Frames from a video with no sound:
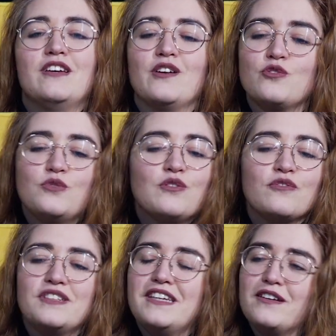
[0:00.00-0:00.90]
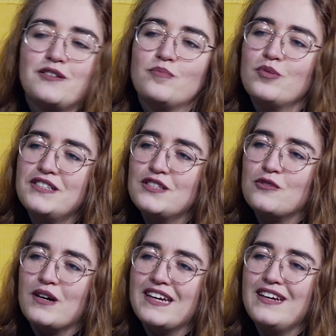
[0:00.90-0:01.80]
Euh, et ensuite, on finit avec une petite
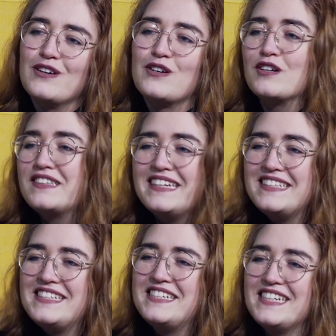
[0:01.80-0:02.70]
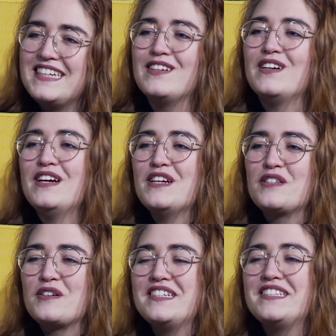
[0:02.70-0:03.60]
soirée euh, cocktail et DJ
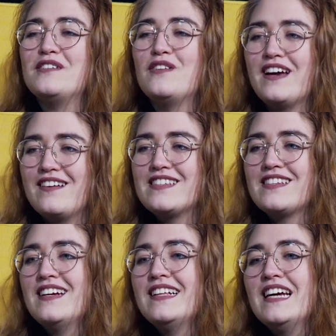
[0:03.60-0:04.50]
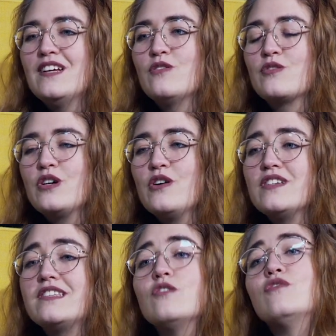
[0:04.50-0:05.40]
euh, sur les îles de l'Érins. Donc,
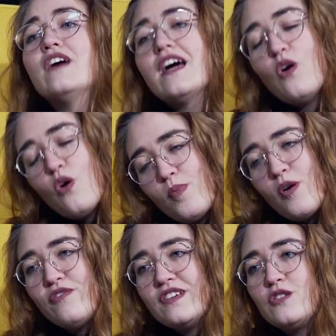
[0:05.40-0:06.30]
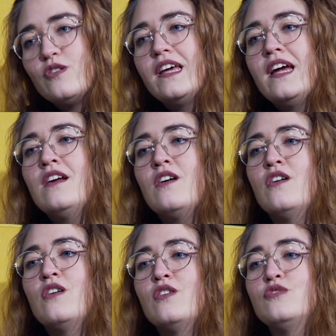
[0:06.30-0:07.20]
c'est ouvert aux professionnels
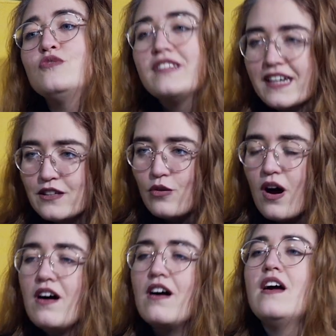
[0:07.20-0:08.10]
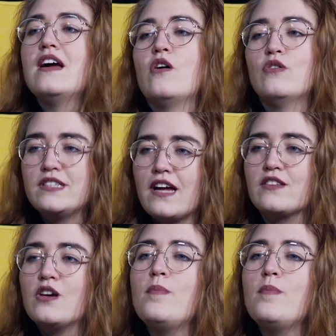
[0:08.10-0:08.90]
du territoire, aux startups.